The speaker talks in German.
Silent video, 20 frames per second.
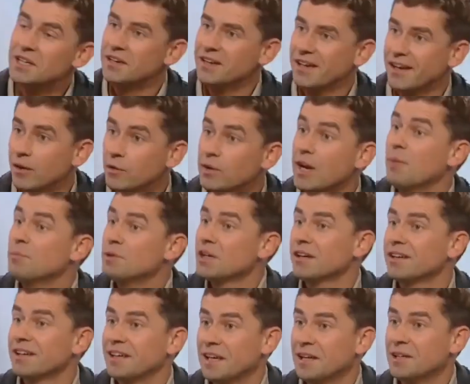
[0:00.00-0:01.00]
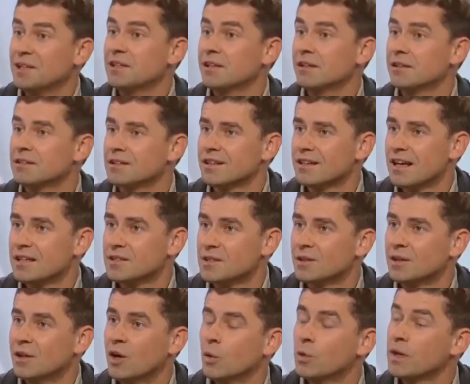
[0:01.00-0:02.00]
hierher und haben ihre Gene hier
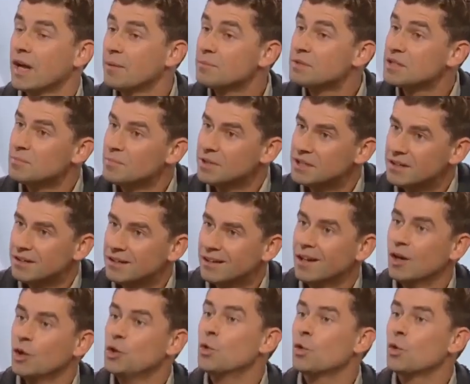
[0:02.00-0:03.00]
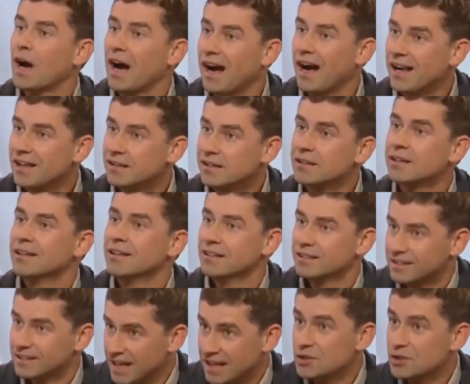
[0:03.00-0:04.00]
hinterlassen und haben sich mit den lokalen
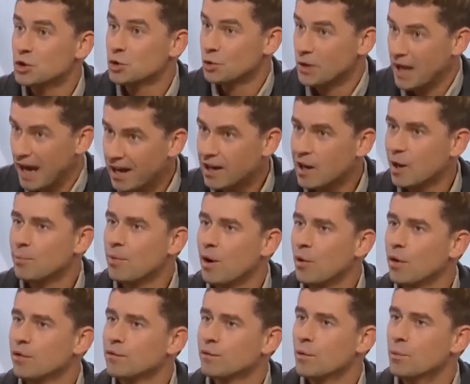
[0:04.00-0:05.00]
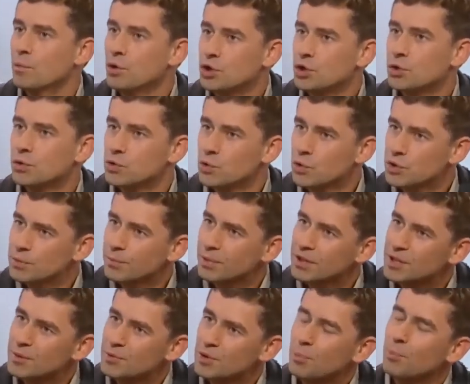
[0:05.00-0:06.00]
dann schon Ackerbauern vermischt. Und so ist im
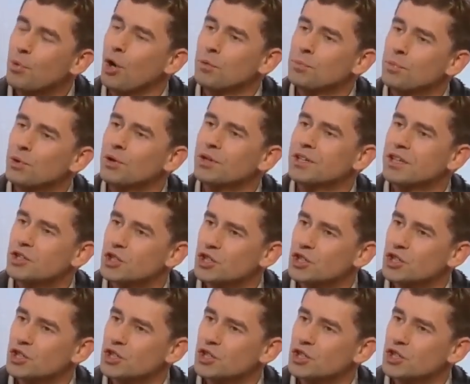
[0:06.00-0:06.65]
Prinzip so ein Potpourri